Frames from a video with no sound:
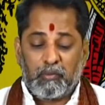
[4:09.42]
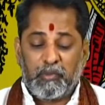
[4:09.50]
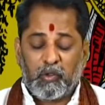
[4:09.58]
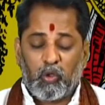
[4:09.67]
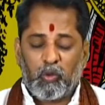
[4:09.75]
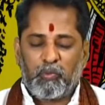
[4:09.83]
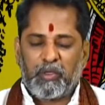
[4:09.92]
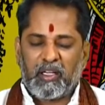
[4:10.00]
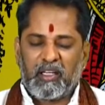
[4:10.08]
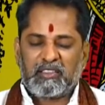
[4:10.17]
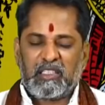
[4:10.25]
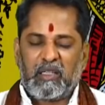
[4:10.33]
మీ
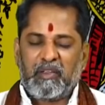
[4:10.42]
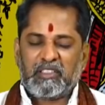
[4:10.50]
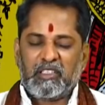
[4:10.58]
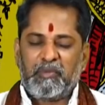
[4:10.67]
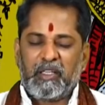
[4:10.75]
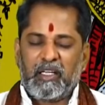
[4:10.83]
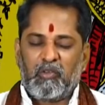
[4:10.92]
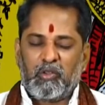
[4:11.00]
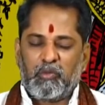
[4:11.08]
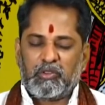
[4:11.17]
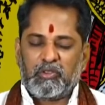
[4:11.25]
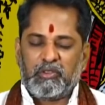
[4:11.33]
కుటుంబపరంగా సామాజికంగా మీకు ఎలా
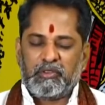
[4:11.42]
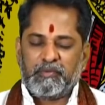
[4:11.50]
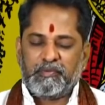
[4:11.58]
ఉండబోతుంది